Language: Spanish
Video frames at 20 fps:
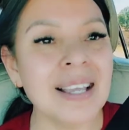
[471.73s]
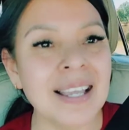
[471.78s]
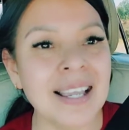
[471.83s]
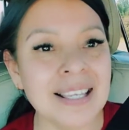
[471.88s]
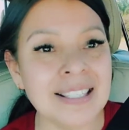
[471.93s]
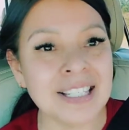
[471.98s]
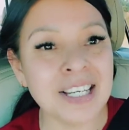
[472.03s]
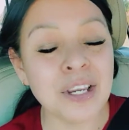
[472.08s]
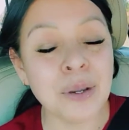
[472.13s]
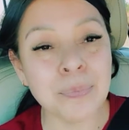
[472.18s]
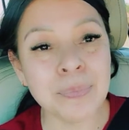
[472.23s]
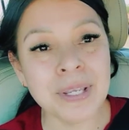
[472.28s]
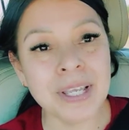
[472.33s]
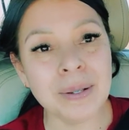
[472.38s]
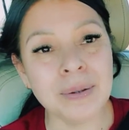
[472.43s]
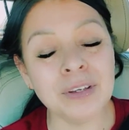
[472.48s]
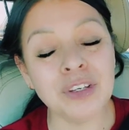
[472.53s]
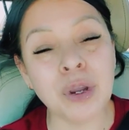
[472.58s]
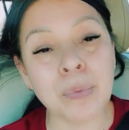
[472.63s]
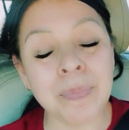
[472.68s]
Es que yo,
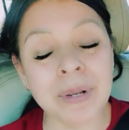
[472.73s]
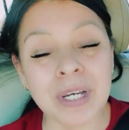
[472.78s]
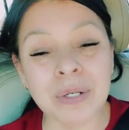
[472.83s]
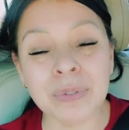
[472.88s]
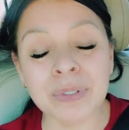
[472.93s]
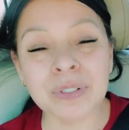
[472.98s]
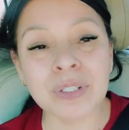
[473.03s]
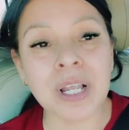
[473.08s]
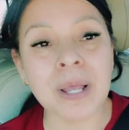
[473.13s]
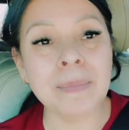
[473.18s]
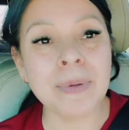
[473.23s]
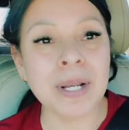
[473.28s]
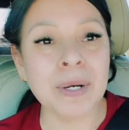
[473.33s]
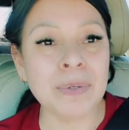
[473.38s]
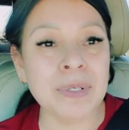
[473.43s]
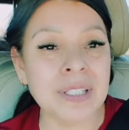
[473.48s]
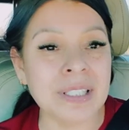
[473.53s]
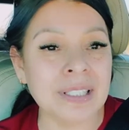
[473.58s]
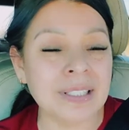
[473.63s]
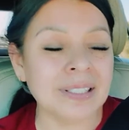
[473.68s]
yo peleé unos
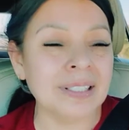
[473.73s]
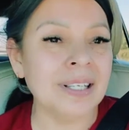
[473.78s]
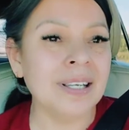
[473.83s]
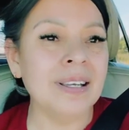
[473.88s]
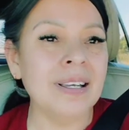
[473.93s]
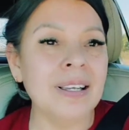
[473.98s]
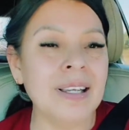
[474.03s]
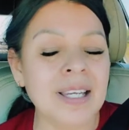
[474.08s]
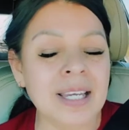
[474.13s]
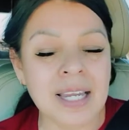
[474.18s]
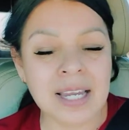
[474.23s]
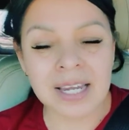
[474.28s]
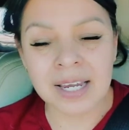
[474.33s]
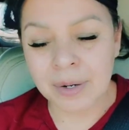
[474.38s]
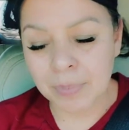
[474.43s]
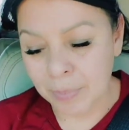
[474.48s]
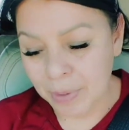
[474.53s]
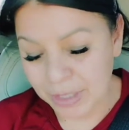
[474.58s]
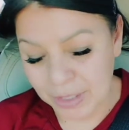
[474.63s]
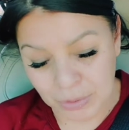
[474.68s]
camarones
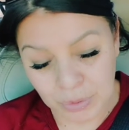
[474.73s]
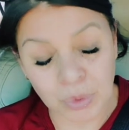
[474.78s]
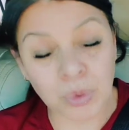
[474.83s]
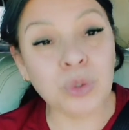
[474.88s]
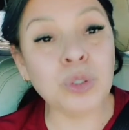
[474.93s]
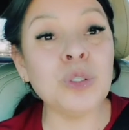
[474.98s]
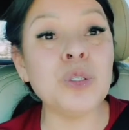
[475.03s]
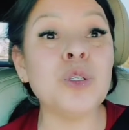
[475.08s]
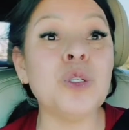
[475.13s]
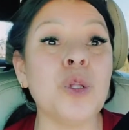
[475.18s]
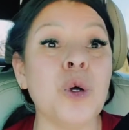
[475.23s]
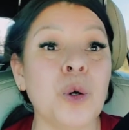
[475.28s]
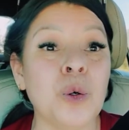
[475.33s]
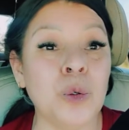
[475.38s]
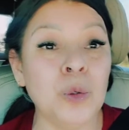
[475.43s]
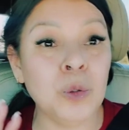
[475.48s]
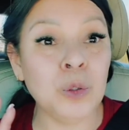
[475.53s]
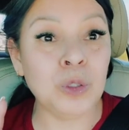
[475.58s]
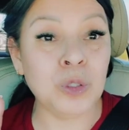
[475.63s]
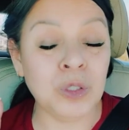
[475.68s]
y pues justo,
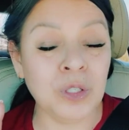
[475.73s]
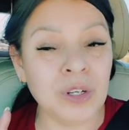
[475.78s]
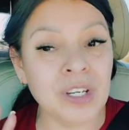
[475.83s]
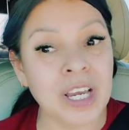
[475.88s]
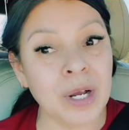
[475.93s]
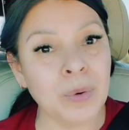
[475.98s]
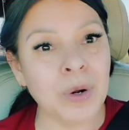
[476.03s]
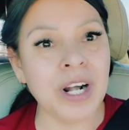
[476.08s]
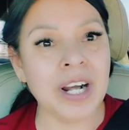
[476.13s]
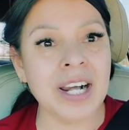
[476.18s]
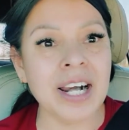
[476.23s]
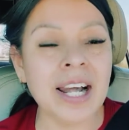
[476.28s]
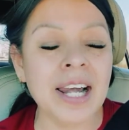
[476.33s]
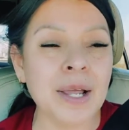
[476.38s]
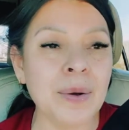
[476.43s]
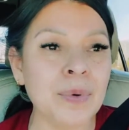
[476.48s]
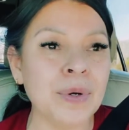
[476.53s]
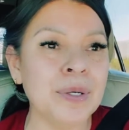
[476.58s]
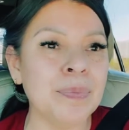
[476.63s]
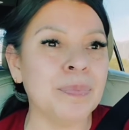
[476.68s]
justo llegó el
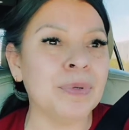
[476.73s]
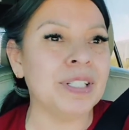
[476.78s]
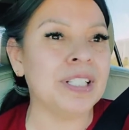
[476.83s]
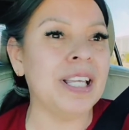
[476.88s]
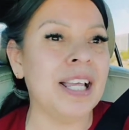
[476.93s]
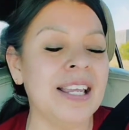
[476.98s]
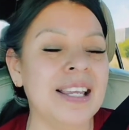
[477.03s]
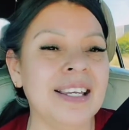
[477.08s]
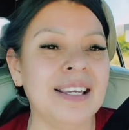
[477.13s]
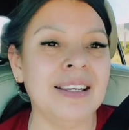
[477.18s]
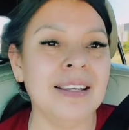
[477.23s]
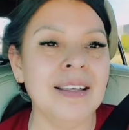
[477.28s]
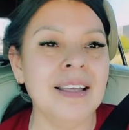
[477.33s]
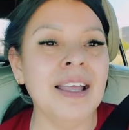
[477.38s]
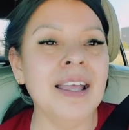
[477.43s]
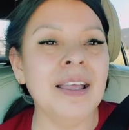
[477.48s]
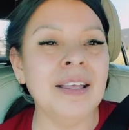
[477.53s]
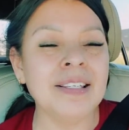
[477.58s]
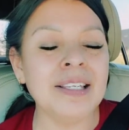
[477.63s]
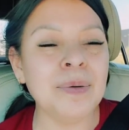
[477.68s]
relevo y pues ahí
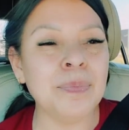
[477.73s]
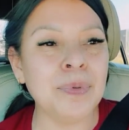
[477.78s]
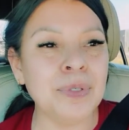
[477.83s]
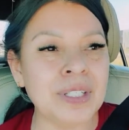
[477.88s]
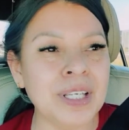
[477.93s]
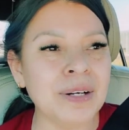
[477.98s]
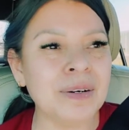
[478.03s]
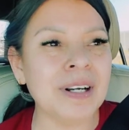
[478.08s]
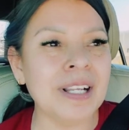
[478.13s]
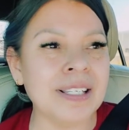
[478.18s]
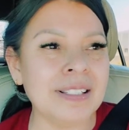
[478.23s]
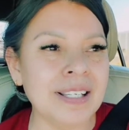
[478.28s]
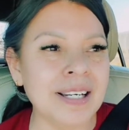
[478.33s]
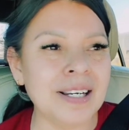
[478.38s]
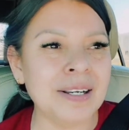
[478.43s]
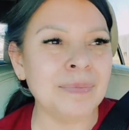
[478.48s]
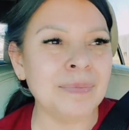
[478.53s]
se pusieron a hacer el